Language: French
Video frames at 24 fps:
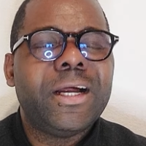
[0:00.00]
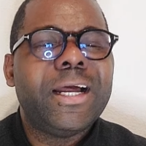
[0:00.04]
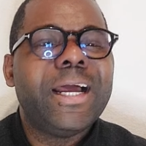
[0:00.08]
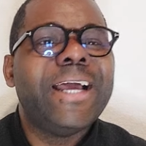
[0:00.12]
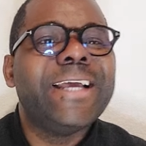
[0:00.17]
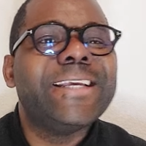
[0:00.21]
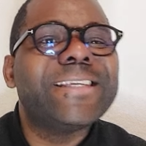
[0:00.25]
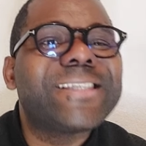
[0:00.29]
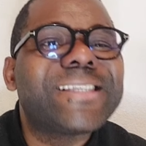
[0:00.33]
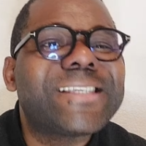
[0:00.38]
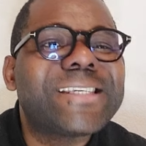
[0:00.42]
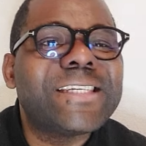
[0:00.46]

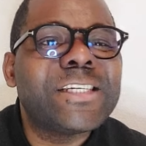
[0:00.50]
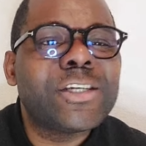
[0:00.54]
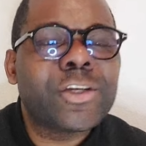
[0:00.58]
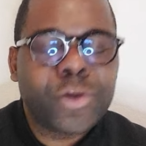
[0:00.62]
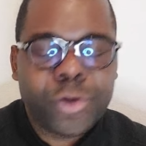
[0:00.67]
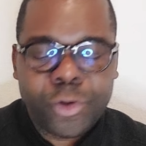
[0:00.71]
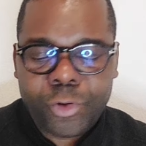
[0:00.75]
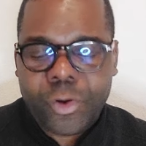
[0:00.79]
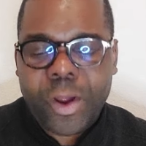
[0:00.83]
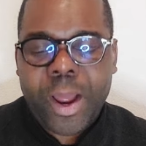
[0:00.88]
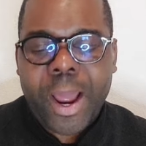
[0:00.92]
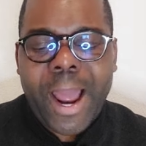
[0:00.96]
ainsi
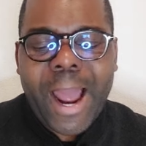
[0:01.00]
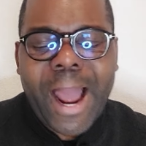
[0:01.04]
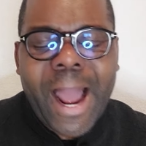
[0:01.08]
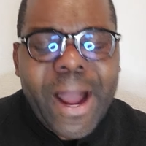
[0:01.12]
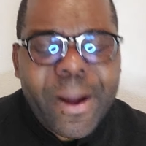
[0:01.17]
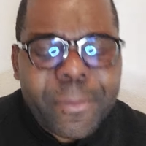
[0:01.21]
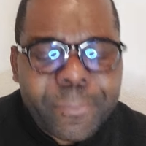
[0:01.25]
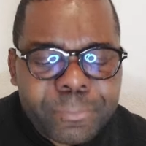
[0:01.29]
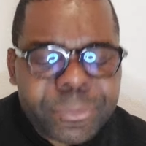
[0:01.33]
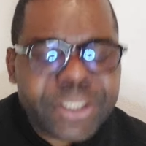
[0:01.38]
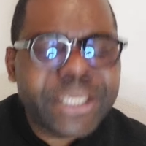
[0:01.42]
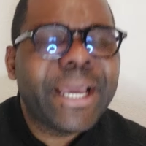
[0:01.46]
que
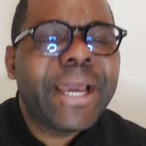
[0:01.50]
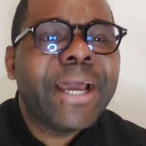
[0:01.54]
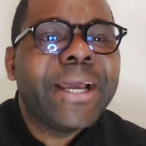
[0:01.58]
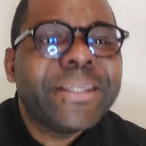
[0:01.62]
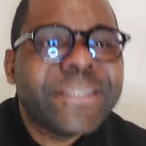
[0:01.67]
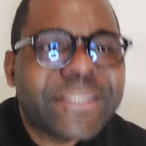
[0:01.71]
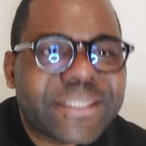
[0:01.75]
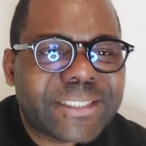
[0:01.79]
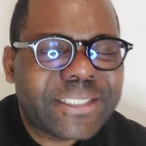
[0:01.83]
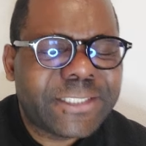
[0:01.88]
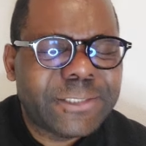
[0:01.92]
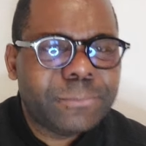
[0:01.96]
ami
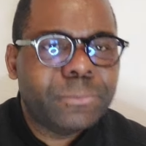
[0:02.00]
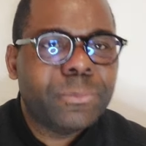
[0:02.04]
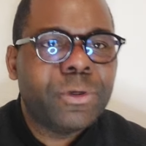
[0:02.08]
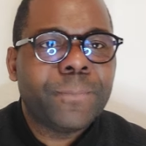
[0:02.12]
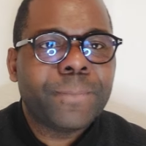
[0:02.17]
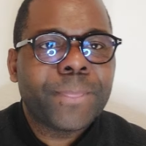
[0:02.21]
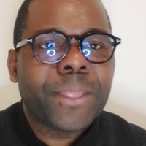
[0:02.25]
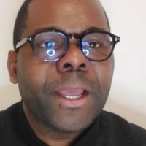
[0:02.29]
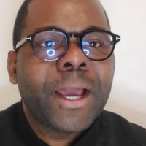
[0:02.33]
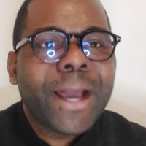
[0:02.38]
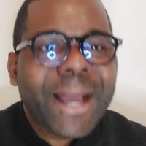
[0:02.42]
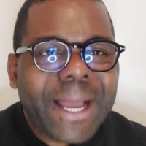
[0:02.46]
intime,
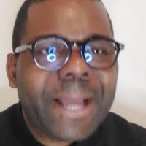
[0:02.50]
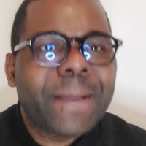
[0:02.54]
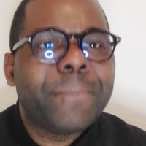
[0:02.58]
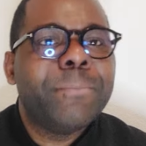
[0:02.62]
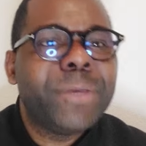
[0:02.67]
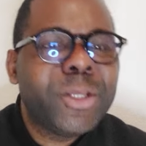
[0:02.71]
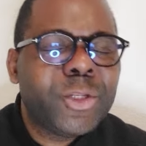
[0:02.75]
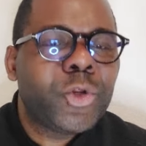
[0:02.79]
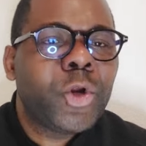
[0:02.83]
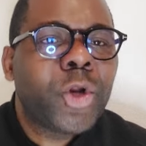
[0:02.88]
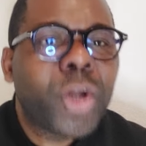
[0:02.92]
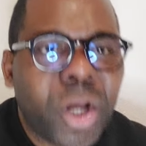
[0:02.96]

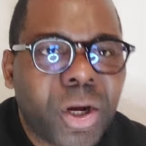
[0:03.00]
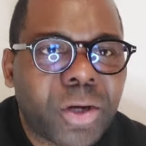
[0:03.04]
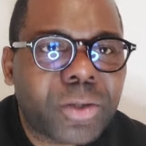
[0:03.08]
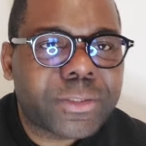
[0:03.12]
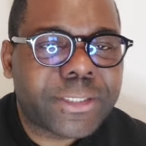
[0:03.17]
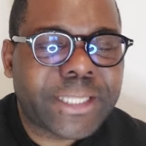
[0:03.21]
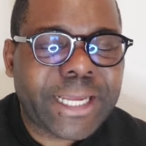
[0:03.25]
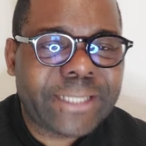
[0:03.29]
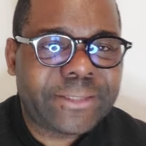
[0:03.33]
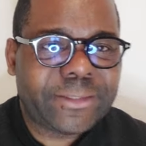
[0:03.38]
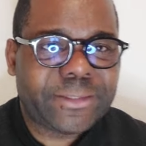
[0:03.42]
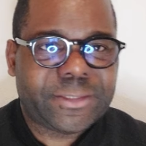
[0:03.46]
ami de
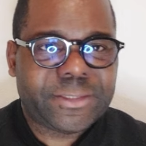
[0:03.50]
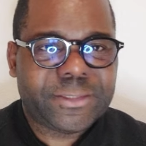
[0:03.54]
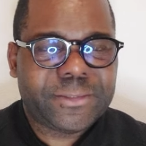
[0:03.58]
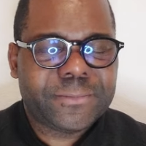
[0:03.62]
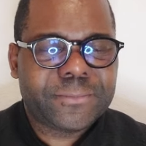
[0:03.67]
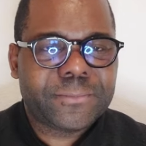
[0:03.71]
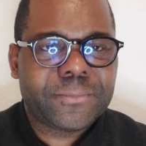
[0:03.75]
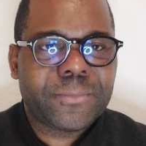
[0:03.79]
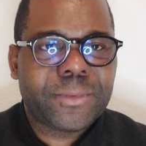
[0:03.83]
longue date,